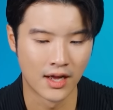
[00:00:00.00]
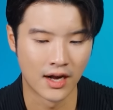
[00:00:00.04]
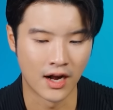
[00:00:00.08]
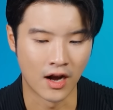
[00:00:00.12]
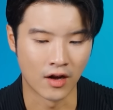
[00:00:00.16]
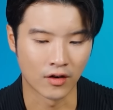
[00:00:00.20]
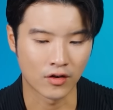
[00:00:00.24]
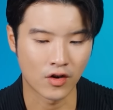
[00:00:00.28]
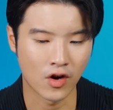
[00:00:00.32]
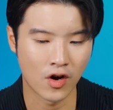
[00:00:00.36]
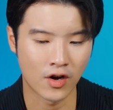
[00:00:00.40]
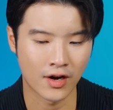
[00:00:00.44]

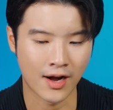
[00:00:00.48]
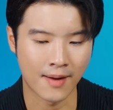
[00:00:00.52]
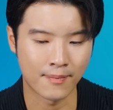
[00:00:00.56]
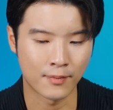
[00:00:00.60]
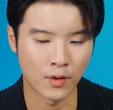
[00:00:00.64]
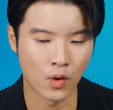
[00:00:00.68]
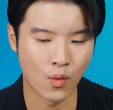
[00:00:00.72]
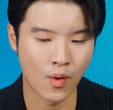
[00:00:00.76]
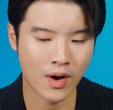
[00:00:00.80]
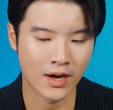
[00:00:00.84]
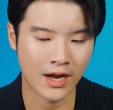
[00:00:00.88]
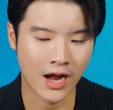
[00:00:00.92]
แล้วก็รับ
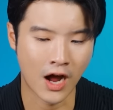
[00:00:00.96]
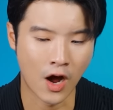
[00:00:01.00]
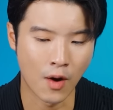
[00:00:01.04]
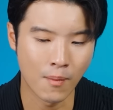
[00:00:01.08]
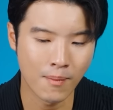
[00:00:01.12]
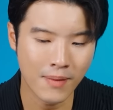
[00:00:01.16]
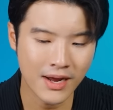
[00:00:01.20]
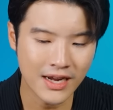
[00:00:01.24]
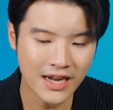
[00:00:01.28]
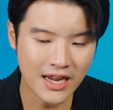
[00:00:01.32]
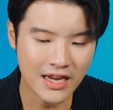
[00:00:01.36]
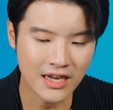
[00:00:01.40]
รู้ว่าเขา
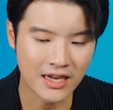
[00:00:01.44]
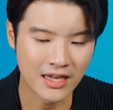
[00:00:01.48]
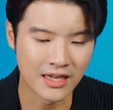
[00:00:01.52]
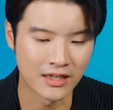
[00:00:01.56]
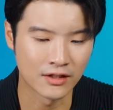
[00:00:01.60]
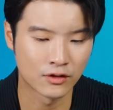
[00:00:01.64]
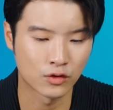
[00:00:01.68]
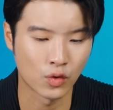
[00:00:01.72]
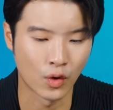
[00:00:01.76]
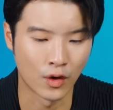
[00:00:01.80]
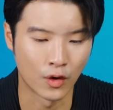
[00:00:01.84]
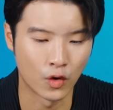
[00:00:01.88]
ไม่ได้มี
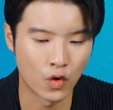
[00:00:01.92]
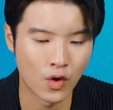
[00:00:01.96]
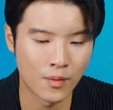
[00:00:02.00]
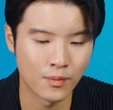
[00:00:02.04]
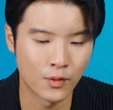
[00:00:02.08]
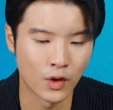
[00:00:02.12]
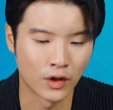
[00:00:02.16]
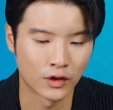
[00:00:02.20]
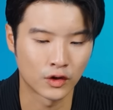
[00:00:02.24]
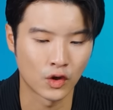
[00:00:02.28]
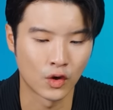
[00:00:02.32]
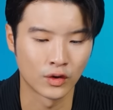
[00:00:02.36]
ส่วนร่วม
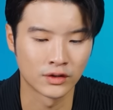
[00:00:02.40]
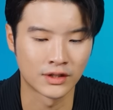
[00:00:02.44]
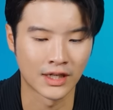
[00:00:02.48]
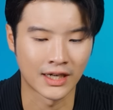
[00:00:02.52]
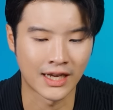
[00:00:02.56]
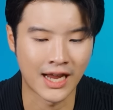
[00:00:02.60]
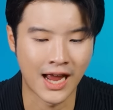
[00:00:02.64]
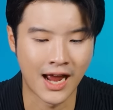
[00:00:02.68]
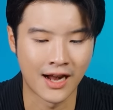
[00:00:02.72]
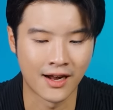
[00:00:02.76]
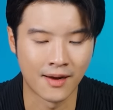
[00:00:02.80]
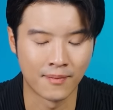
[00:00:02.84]
โดยตรงจา
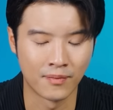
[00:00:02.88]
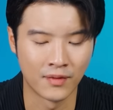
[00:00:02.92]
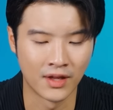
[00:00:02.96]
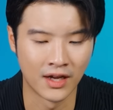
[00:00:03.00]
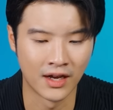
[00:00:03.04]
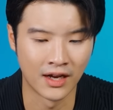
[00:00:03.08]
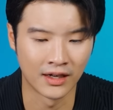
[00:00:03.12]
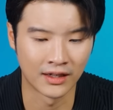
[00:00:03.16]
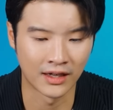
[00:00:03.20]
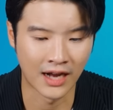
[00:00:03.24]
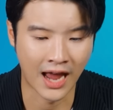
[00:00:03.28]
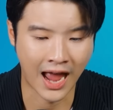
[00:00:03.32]
กการดำ
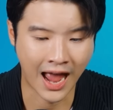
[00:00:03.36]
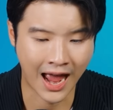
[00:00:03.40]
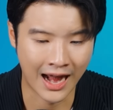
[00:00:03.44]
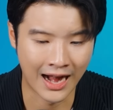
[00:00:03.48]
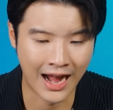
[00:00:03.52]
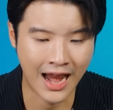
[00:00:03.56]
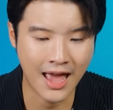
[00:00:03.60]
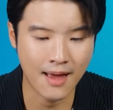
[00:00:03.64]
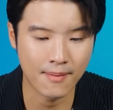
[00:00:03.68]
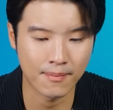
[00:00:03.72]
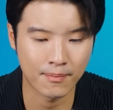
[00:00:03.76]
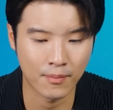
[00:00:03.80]
เนินงาน
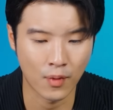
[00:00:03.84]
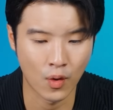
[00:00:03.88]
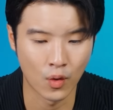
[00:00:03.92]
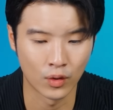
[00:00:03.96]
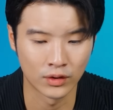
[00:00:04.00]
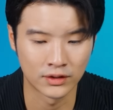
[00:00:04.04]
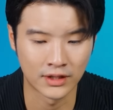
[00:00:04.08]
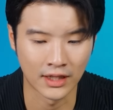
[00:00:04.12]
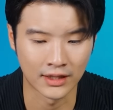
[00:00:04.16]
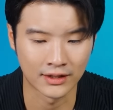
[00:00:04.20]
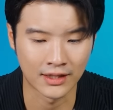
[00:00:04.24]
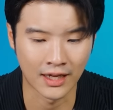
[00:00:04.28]
และโปร
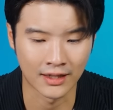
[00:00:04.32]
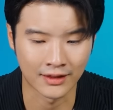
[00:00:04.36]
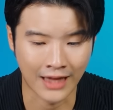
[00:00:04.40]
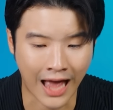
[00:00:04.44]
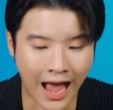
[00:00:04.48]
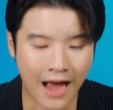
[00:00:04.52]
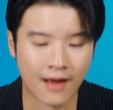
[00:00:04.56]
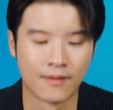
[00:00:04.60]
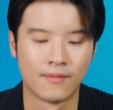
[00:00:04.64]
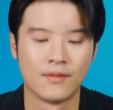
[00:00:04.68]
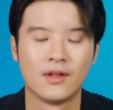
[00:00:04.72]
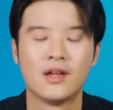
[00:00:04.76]
เจกต์
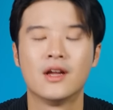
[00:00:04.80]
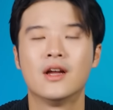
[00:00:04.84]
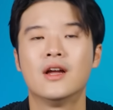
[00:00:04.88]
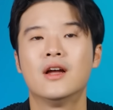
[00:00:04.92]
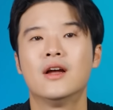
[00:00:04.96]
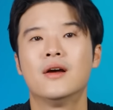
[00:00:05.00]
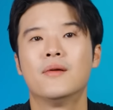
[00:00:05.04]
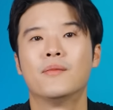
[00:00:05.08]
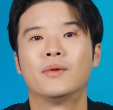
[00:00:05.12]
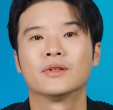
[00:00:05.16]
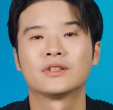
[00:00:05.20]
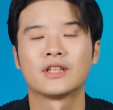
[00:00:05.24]
ต่า
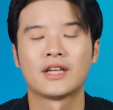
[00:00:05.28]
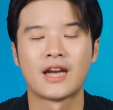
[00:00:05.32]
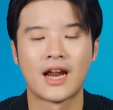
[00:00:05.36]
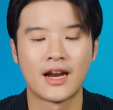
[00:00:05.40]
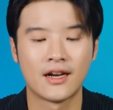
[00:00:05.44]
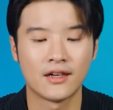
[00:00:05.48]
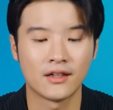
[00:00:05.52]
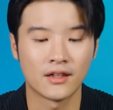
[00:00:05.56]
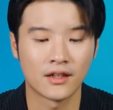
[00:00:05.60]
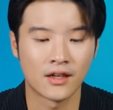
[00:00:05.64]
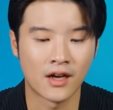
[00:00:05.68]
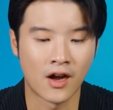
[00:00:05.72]
งๆเพราะฉะนั้
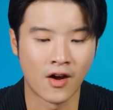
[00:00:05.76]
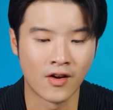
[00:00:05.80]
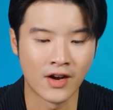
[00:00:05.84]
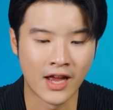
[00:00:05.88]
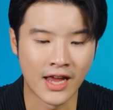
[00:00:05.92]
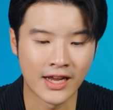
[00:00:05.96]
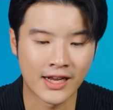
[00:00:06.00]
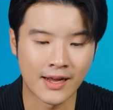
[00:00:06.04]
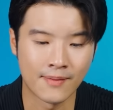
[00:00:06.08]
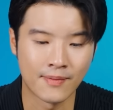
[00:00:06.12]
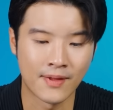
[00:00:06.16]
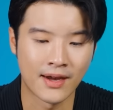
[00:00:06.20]
นเขาเล
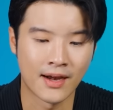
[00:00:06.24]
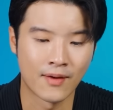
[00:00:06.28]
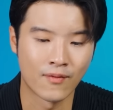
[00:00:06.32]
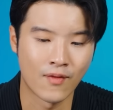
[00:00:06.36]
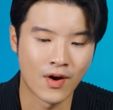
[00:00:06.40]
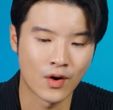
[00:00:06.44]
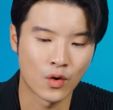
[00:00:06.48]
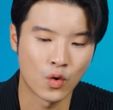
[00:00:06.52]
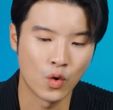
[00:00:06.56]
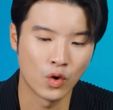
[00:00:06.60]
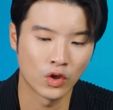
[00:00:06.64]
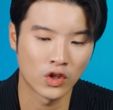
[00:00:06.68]
ยให้คำแนะนำ
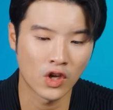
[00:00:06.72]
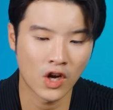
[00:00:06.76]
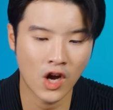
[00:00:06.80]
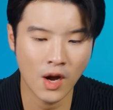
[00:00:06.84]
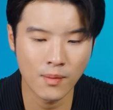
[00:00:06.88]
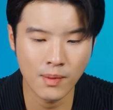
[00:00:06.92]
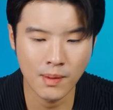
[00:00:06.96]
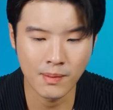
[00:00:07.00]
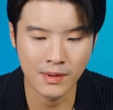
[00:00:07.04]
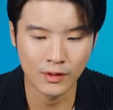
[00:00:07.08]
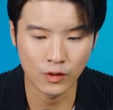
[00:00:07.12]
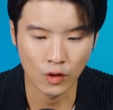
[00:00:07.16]
ว่าคุณต้อง
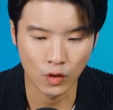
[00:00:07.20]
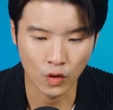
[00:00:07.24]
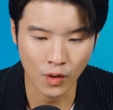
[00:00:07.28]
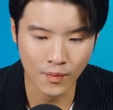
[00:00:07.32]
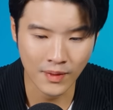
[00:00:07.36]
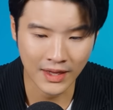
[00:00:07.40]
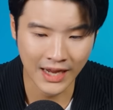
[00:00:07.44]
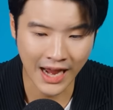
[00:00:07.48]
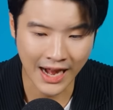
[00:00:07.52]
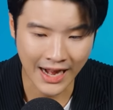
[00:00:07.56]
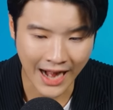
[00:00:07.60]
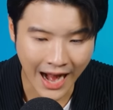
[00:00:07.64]
เข้าไปมีส่วนร่ว
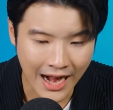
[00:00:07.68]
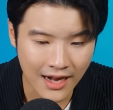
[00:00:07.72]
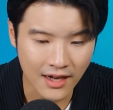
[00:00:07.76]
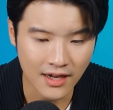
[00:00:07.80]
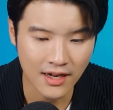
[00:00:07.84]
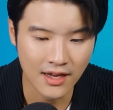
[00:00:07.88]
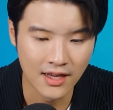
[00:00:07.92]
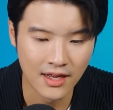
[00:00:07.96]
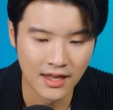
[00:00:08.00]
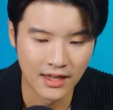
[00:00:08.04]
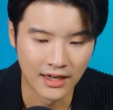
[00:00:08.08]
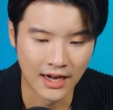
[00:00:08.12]
มในงานนั้น
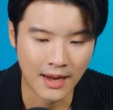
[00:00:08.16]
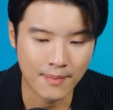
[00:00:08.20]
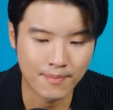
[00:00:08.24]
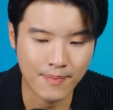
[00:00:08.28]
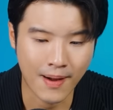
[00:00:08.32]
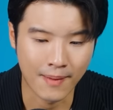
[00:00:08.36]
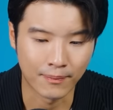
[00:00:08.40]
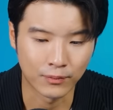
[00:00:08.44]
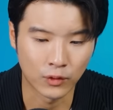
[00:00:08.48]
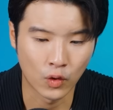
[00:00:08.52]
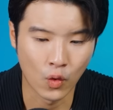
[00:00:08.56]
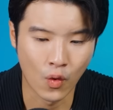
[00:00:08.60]
และ
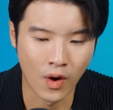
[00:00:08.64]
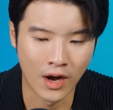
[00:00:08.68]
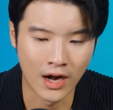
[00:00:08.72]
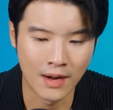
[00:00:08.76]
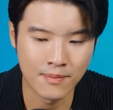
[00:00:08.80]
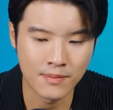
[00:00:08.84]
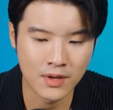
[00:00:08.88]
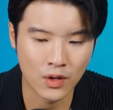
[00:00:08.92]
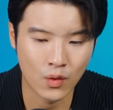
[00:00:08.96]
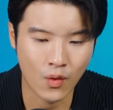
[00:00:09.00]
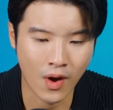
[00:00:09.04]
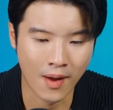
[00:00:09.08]
ปรับตัว
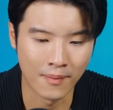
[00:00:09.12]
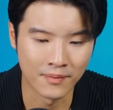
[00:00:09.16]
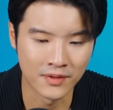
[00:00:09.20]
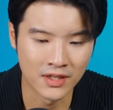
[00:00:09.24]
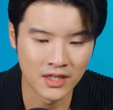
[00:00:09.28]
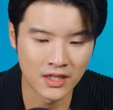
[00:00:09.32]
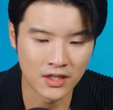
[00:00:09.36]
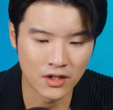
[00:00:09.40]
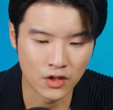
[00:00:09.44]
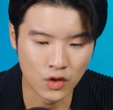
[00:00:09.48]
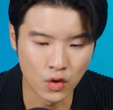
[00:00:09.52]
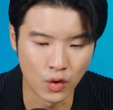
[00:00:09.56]
และมีความ
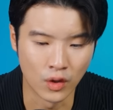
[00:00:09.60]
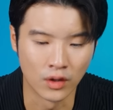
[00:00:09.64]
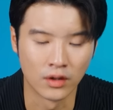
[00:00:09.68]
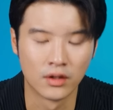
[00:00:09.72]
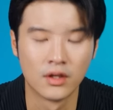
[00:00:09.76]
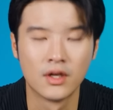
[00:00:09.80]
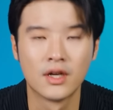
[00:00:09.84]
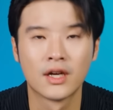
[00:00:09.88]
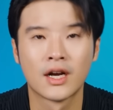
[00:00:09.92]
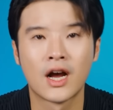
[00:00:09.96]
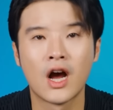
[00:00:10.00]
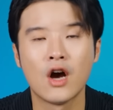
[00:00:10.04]
ยืดหยุ่น
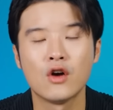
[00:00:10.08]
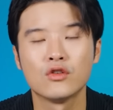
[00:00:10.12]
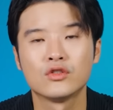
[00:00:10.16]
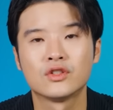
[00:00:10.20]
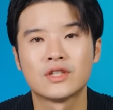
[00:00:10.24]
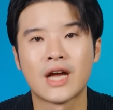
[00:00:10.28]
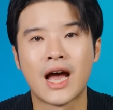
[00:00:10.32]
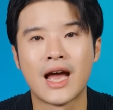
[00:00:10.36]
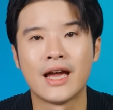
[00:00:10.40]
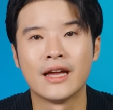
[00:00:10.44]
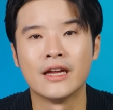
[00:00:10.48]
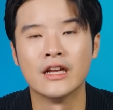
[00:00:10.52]
เข้า
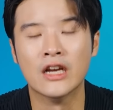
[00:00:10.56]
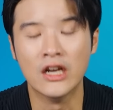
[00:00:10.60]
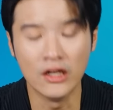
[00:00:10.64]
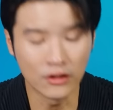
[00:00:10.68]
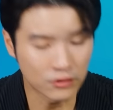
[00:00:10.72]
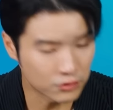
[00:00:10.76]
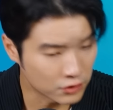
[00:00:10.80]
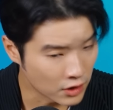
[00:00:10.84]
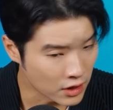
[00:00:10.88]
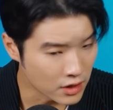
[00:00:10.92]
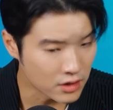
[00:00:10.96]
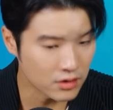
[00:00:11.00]
ใจลึ
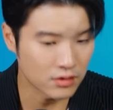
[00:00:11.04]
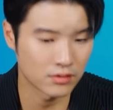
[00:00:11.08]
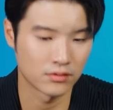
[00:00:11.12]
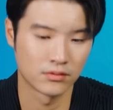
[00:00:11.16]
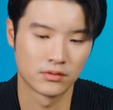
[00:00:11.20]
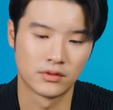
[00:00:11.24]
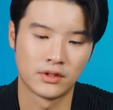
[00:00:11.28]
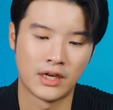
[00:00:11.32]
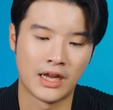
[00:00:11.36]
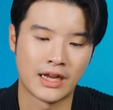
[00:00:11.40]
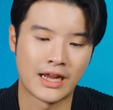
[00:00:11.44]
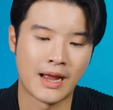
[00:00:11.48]
กซึ้ง
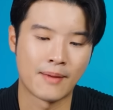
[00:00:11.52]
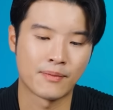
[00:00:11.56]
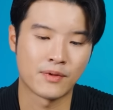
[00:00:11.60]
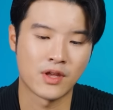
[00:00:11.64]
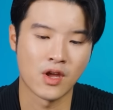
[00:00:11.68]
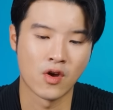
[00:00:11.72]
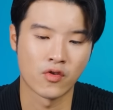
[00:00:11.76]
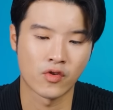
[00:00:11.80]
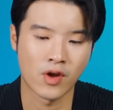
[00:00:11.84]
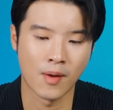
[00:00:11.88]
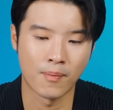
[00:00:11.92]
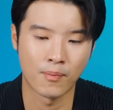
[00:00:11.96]
นะครับ
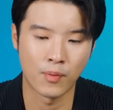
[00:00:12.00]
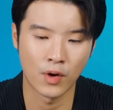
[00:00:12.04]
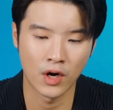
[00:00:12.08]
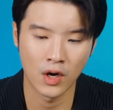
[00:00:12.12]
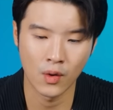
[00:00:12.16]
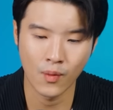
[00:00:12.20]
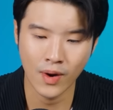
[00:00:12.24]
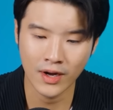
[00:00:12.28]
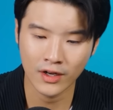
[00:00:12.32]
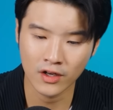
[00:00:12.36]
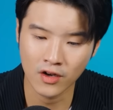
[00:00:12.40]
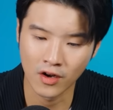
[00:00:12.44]
เกี่ยวกับพล
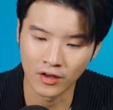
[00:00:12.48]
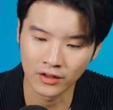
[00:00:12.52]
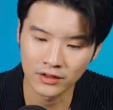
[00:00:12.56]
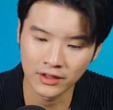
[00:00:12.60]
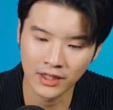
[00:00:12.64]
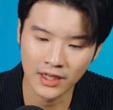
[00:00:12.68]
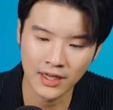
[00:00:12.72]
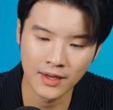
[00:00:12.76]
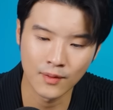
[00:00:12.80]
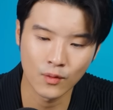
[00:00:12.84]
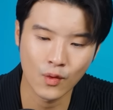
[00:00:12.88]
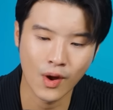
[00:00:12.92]
วัตของ
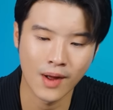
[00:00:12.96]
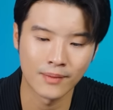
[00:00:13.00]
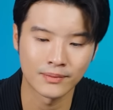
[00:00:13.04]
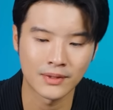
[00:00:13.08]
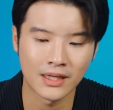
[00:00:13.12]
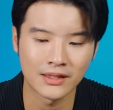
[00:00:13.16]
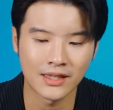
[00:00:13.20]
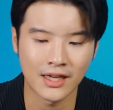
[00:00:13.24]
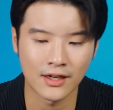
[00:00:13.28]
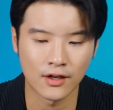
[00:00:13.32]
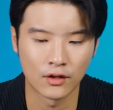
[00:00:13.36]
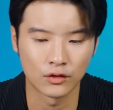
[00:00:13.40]
ทีมความ
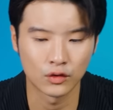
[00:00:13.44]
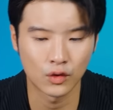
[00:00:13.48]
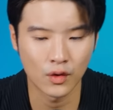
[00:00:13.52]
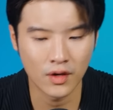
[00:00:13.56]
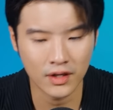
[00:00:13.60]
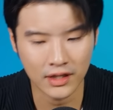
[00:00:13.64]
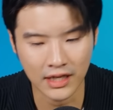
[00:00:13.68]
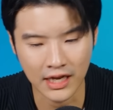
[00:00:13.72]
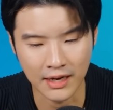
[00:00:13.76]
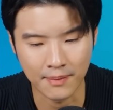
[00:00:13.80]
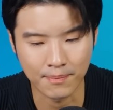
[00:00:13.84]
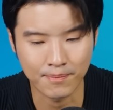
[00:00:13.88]
ท้าทายของธุร
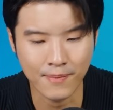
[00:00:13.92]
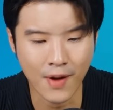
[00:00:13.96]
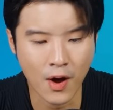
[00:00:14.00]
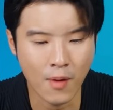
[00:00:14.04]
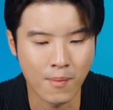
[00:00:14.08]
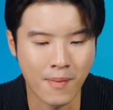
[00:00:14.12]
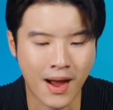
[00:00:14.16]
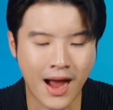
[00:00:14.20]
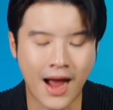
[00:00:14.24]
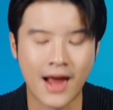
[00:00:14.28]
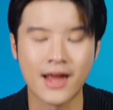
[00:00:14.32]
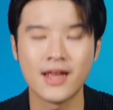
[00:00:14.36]
กิจเป้า
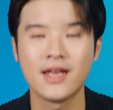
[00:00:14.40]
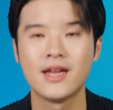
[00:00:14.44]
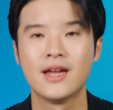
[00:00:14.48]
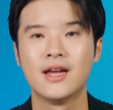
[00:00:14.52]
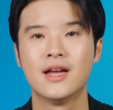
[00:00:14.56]
หมาย